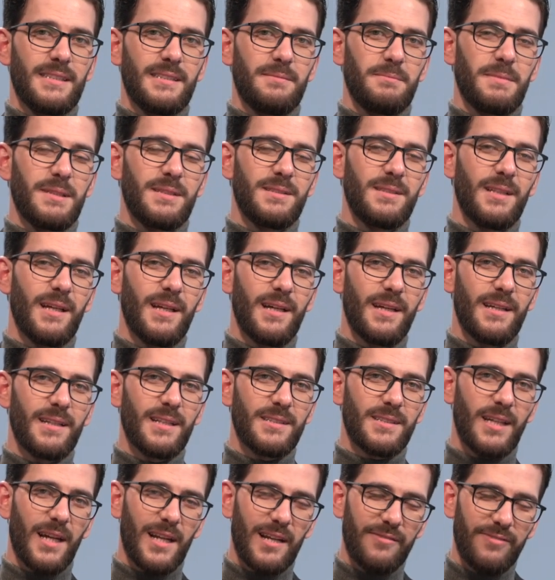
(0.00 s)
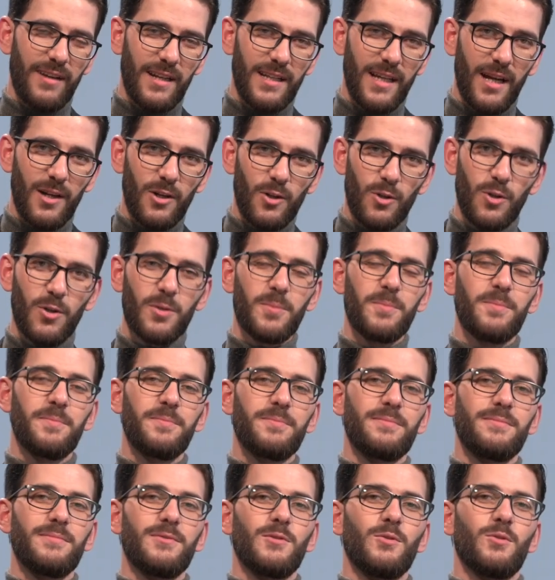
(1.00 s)
بدنا نتعرف عليه عن قرب
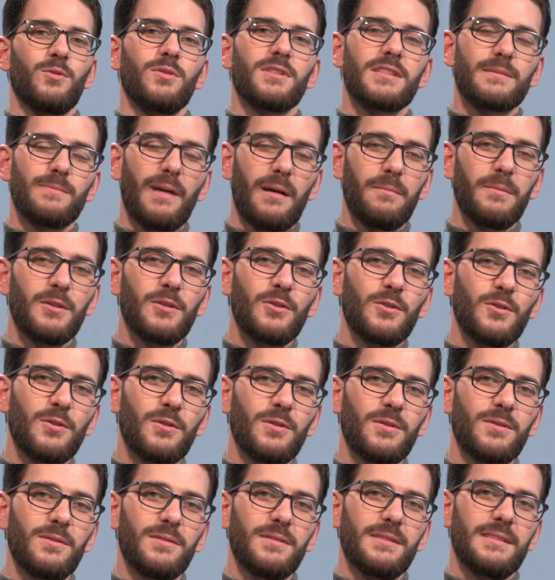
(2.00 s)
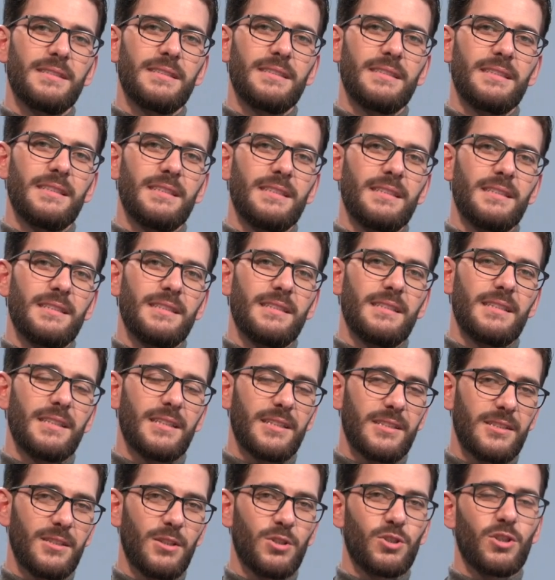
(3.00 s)
ونسمع منه
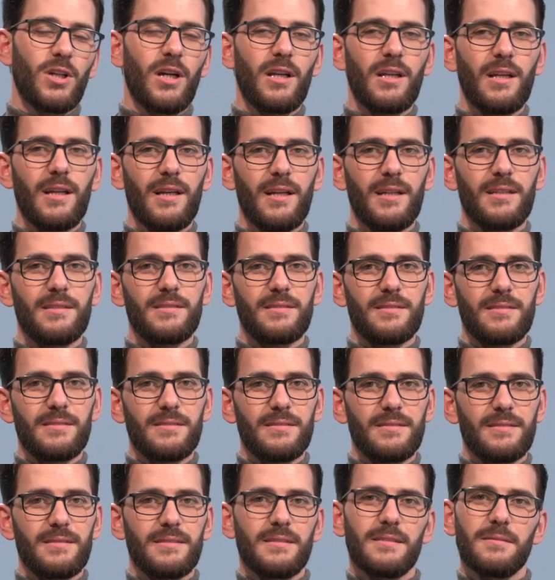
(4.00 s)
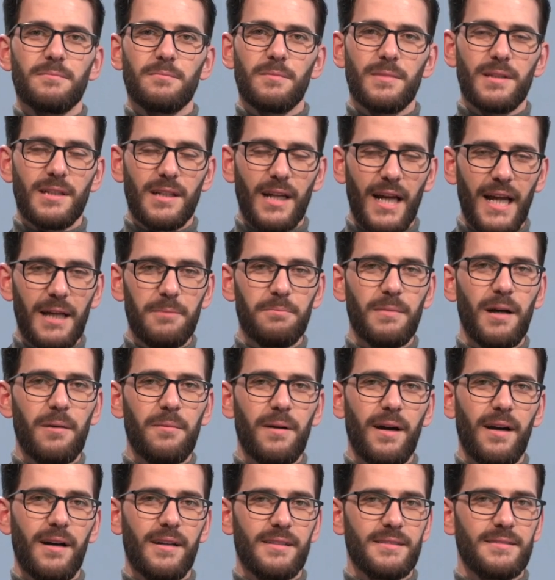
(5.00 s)
كثير شغلات بنرحب مع
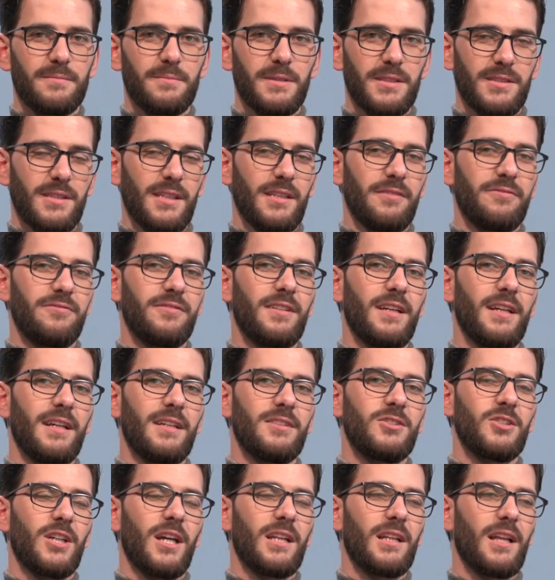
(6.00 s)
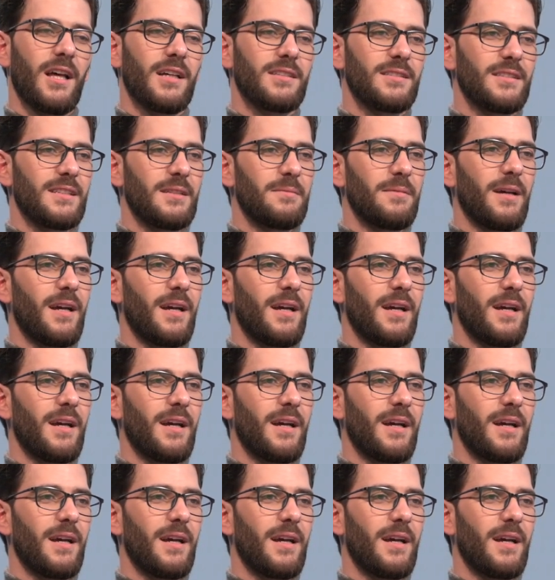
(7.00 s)
بعض بضيفنا جهاد الخطيب